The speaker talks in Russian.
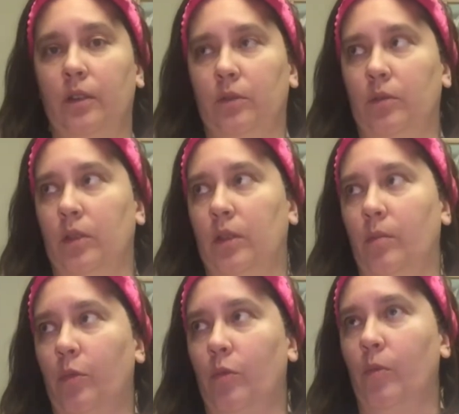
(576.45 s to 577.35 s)
которые я
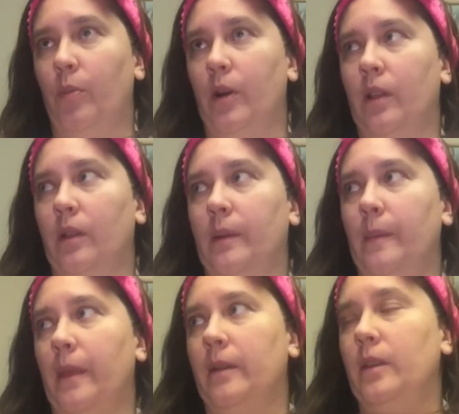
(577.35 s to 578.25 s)
там покупала,
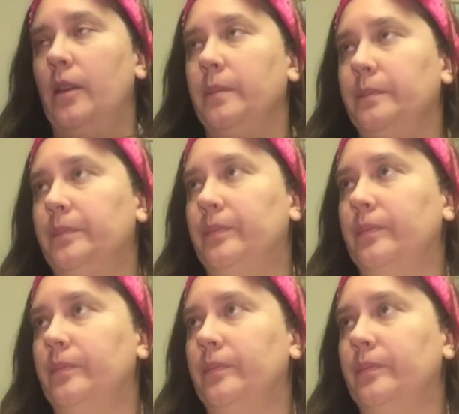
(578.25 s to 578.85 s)
они,